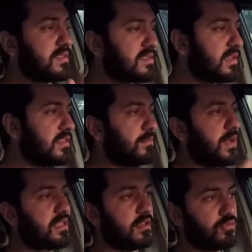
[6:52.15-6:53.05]

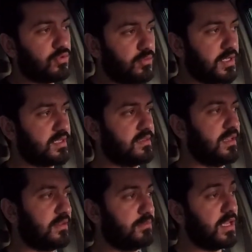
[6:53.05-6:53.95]
İnsanlar benden duymak
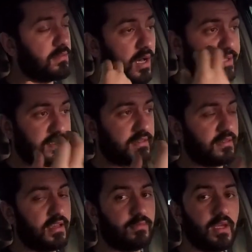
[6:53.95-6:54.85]
ister, benim has
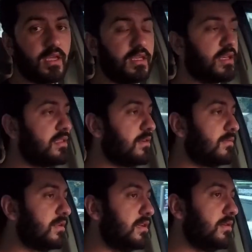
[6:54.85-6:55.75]
kitlem ya da
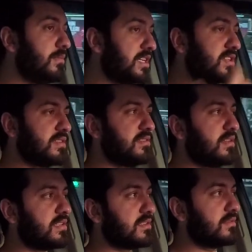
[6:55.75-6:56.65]
e,
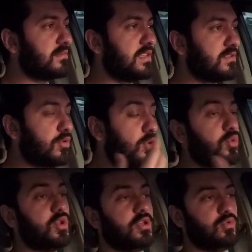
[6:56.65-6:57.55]
başkasının has kitlesi
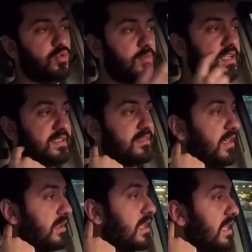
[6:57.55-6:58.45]
ondan duymak
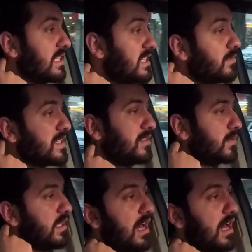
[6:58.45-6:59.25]
ister gibi gibi.